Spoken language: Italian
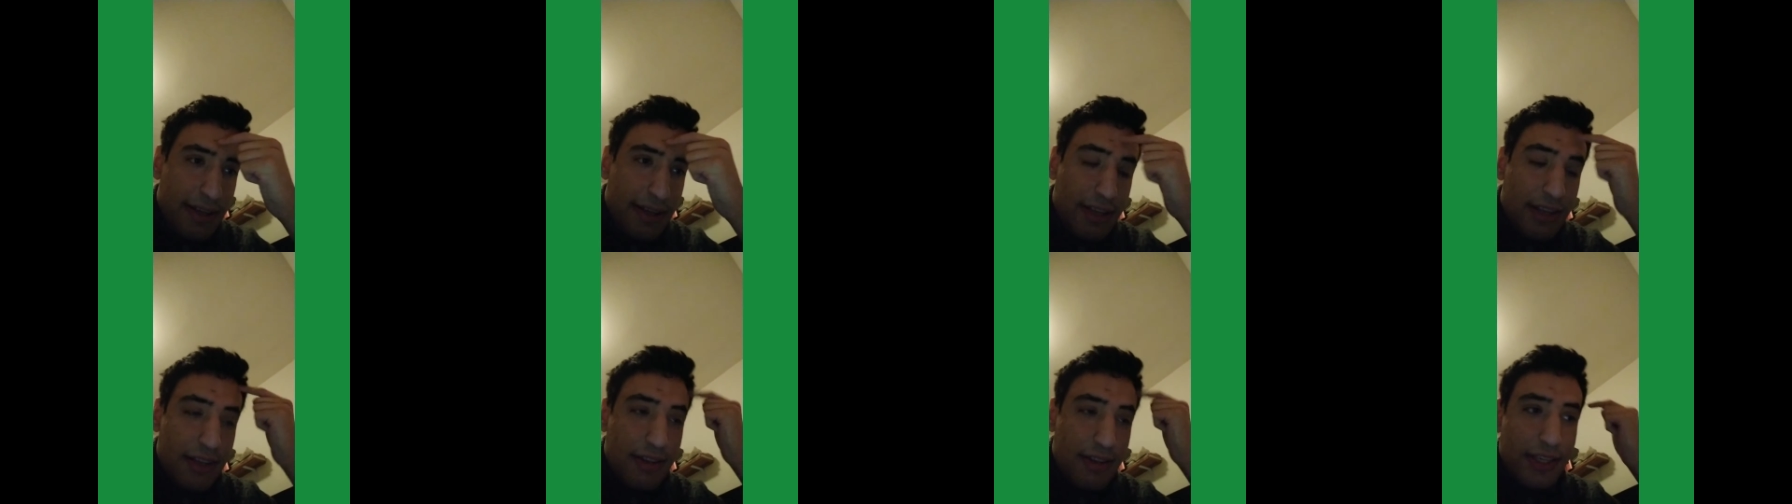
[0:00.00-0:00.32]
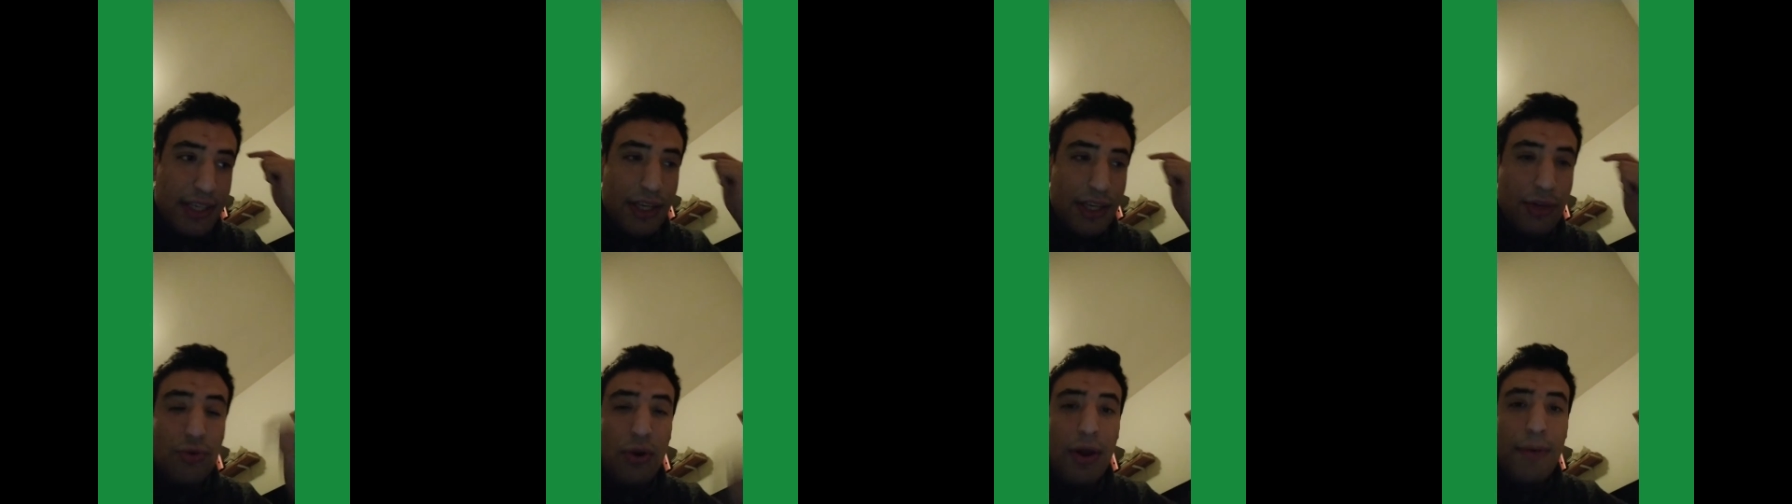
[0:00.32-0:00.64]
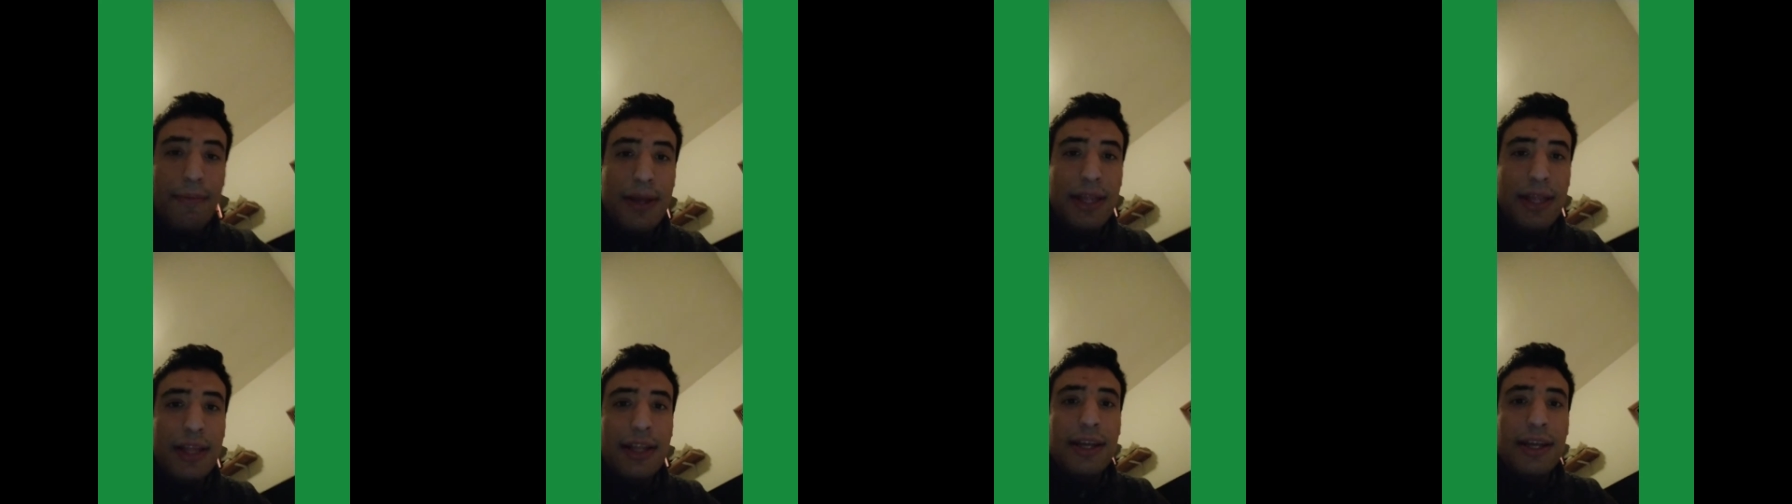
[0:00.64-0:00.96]

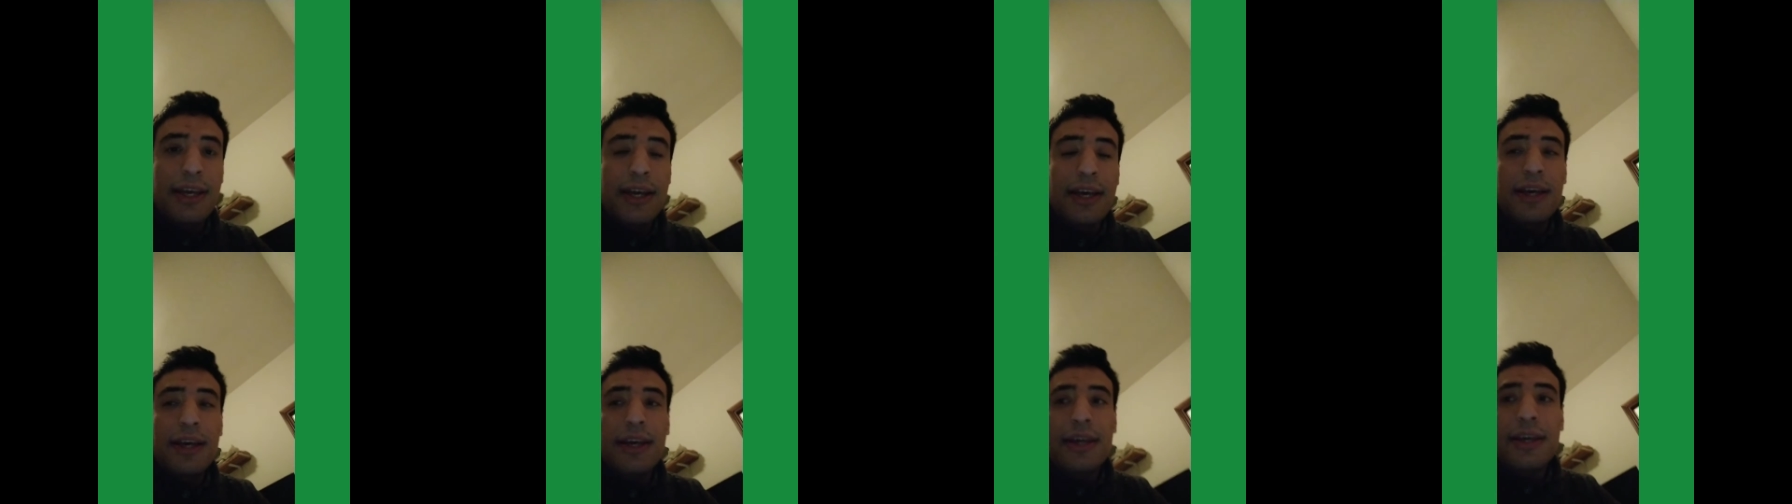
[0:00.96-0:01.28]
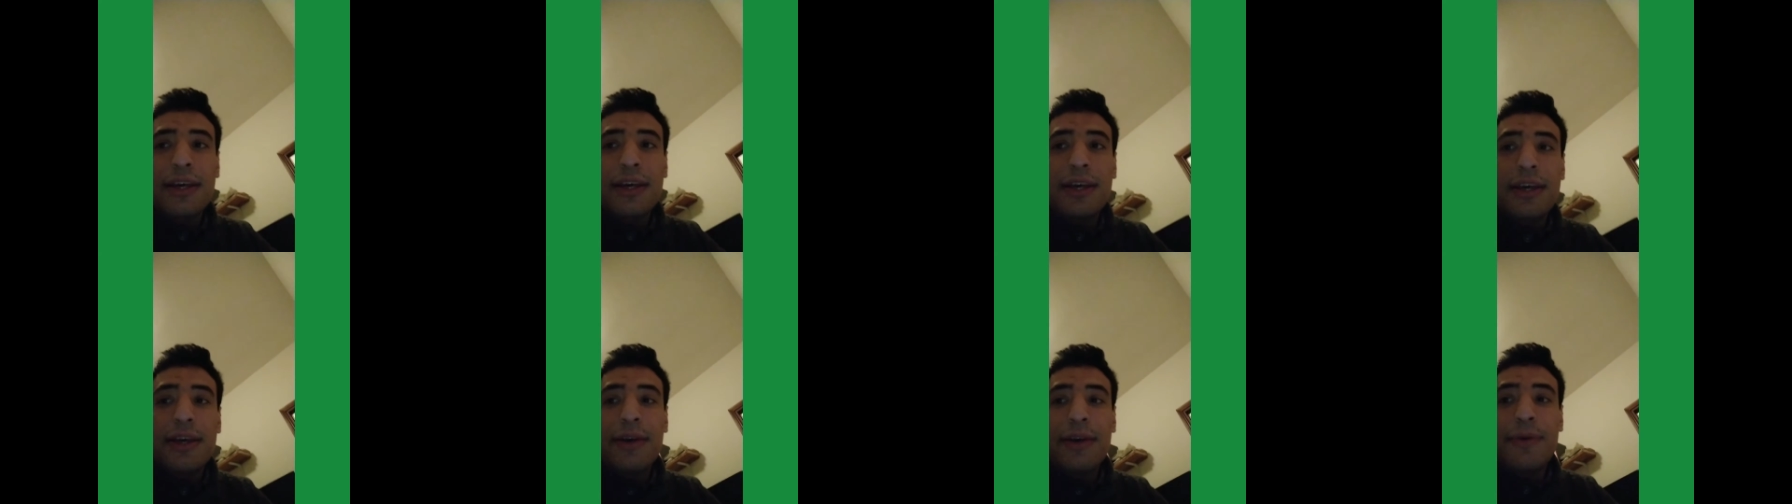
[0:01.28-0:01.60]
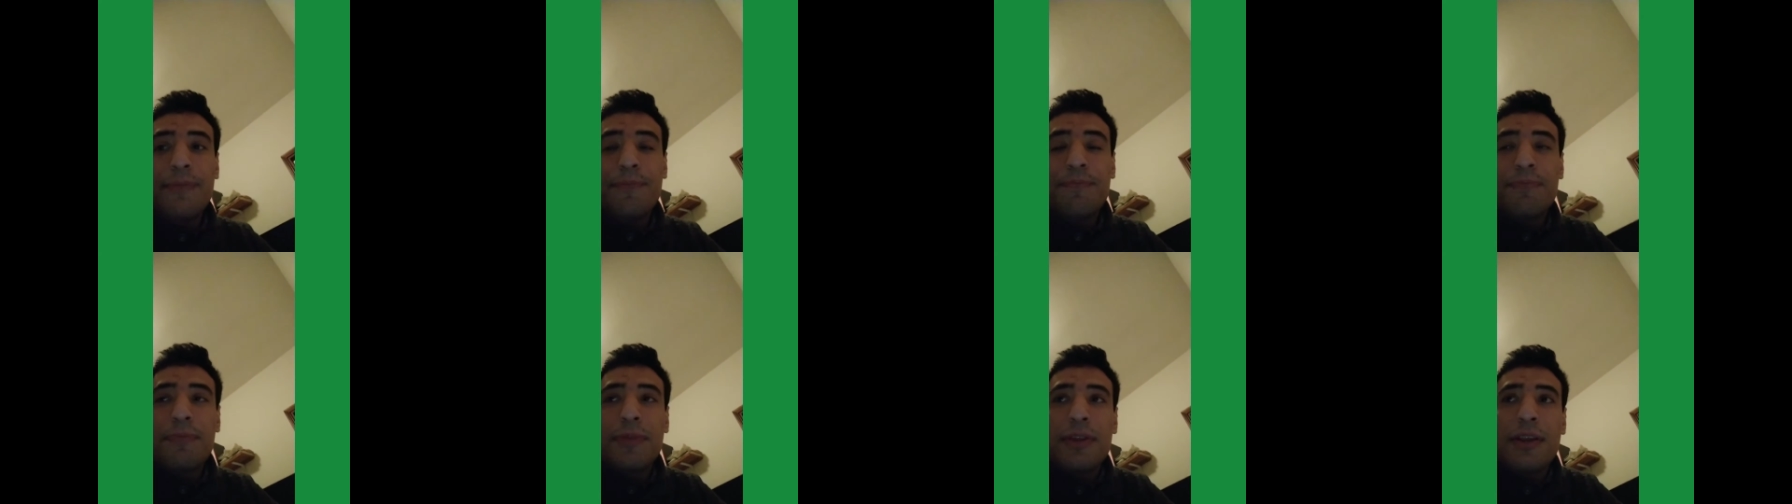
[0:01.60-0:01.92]
sicuramente eh,